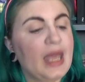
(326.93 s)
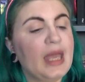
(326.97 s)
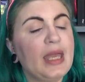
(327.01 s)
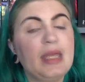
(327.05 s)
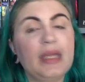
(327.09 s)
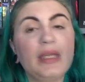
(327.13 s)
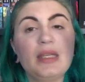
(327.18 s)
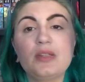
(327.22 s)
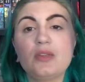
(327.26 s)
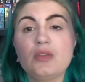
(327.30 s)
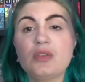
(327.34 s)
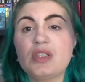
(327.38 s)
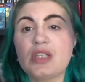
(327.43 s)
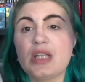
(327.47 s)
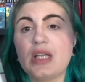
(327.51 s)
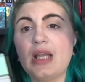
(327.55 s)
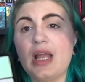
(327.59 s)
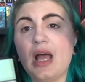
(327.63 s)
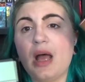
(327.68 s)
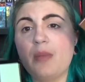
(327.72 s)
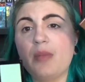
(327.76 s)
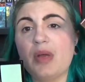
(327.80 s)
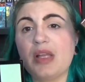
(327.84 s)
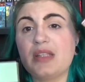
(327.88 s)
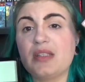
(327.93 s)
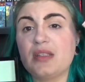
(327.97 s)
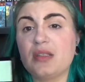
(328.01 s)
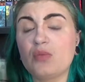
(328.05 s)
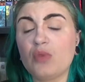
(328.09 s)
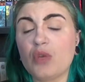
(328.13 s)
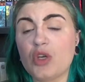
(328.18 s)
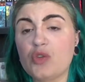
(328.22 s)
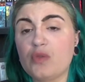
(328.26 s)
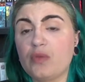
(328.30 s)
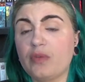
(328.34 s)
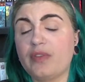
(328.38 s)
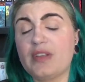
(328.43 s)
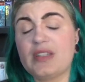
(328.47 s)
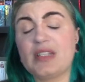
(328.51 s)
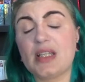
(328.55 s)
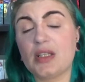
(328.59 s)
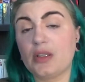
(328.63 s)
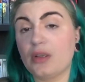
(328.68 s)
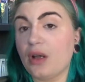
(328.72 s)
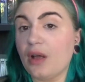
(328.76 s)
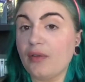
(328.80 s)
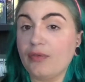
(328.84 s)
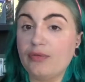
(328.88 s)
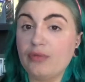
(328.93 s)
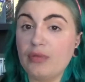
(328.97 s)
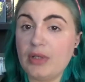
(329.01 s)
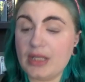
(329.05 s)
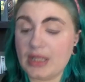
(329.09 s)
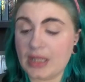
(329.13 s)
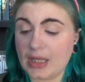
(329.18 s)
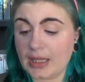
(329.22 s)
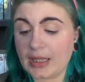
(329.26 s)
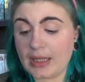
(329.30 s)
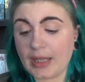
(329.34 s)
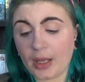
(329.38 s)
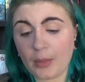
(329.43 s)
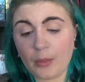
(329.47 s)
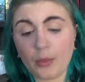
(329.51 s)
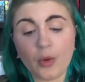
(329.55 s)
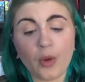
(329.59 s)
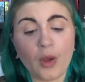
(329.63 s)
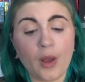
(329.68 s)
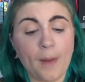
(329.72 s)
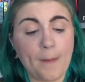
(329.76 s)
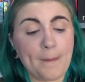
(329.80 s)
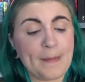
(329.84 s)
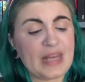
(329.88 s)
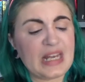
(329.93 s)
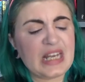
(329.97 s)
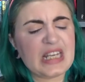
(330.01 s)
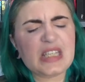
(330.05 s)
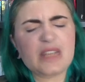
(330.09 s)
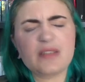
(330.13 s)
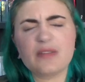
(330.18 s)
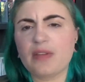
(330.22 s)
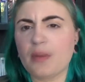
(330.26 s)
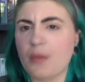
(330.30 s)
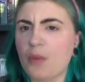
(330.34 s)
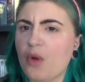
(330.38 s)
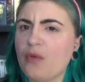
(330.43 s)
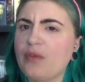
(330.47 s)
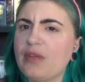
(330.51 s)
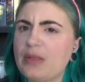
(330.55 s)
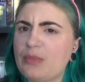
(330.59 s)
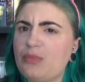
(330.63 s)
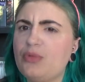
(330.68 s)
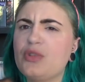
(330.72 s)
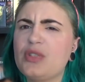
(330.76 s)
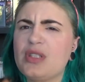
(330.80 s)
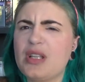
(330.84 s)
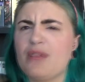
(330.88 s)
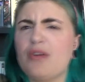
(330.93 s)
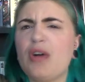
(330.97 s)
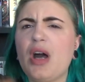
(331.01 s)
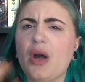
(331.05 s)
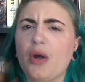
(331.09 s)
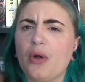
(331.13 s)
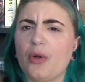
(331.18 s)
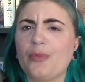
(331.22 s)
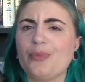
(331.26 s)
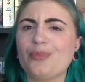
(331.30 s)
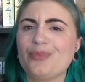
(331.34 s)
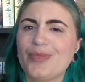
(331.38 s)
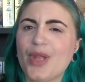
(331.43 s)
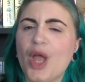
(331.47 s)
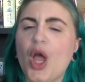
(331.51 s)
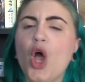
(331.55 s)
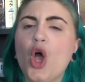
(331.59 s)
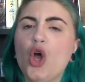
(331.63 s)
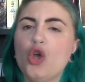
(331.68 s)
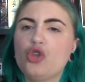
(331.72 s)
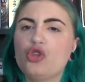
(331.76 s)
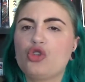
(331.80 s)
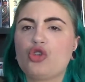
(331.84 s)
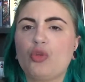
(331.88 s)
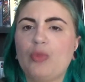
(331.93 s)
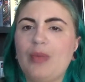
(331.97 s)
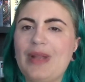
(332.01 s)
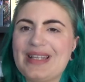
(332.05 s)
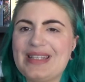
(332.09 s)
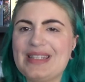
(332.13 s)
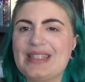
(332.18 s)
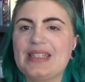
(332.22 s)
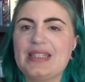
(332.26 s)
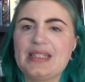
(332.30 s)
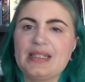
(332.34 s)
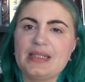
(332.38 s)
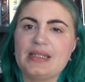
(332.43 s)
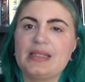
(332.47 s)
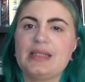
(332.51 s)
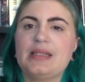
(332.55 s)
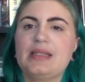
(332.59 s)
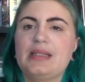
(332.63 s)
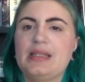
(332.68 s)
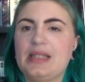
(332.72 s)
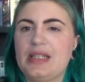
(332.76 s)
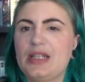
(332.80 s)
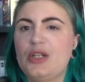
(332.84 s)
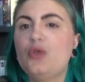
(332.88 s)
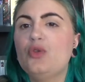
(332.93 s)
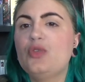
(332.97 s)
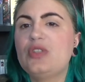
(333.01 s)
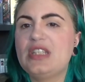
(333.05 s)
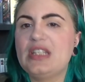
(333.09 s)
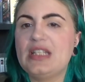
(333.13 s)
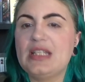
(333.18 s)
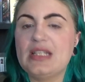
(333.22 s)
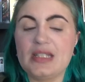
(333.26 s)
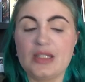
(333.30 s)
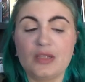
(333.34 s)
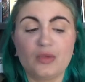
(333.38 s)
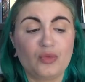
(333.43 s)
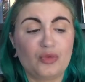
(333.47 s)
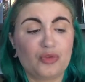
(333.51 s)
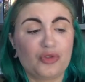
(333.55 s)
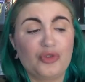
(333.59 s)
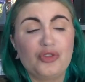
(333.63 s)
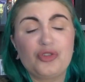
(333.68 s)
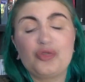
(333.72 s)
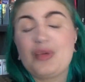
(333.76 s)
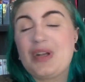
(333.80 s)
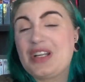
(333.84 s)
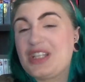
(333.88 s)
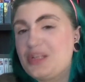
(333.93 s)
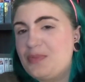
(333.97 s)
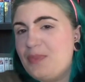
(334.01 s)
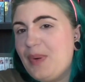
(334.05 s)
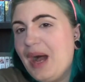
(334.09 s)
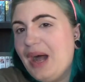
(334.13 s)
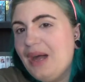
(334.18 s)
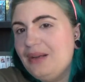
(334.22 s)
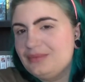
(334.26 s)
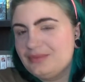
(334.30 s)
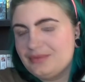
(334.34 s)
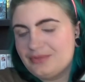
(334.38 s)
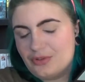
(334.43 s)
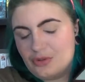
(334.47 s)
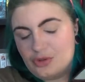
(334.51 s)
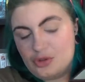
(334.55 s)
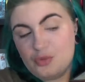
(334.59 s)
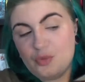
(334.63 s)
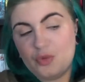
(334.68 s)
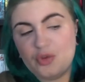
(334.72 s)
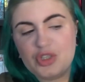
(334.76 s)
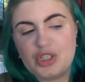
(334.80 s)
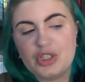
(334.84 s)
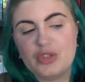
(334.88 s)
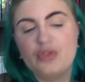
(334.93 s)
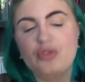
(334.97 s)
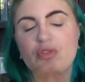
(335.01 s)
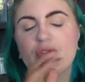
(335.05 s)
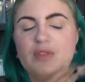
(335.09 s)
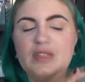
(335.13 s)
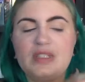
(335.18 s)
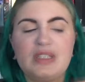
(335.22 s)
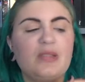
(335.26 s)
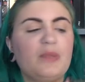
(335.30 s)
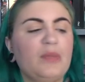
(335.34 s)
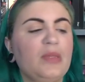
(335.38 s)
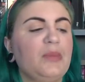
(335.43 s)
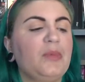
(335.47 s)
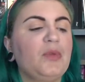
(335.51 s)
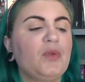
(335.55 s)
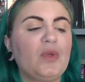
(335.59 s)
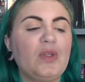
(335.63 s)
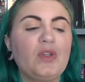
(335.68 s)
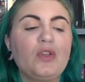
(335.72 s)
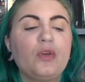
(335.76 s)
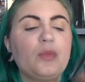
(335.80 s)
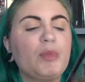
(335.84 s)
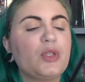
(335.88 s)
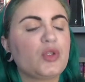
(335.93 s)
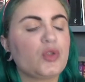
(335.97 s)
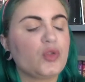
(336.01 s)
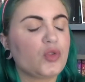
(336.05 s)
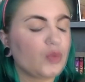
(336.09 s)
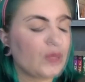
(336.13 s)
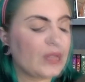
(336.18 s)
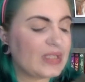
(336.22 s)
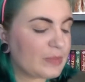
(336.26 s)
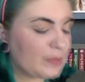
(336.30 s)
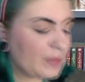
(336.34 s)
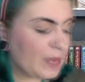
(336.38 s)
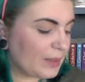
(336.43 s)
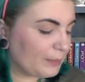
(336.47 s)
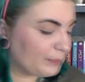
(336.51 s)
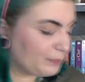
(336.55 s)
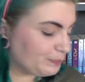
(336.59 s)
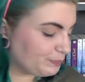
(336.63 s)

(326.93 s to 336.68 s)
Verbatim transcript: et de celle-là, bah dites-moi, je vous fais ça dans la foulée, hein, clairement. Hein. Mais là, j'avais vraiment envie de plus l'avoir euh, sur place et, et l'utiliser. Donc je swatch pas. Franchement, j'ai qu'une envie, c'est de mettre mes doigts dedans, mais je ne swatch pas.